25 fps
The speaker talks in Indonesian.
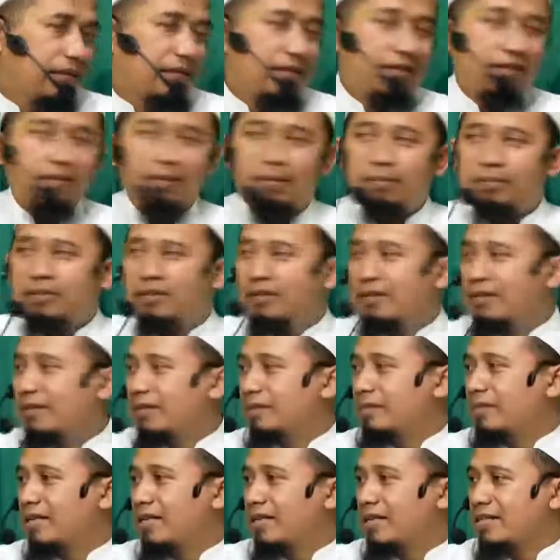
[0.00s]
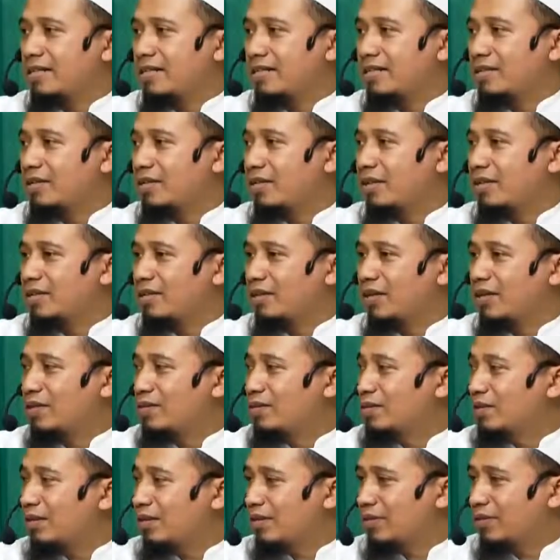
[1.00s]
Kitabnya kita bahas, salat-salat
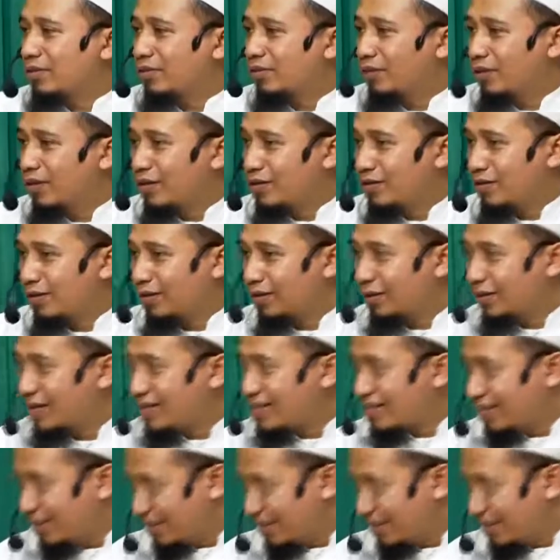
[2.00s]
sunnah Rasulullah SAW.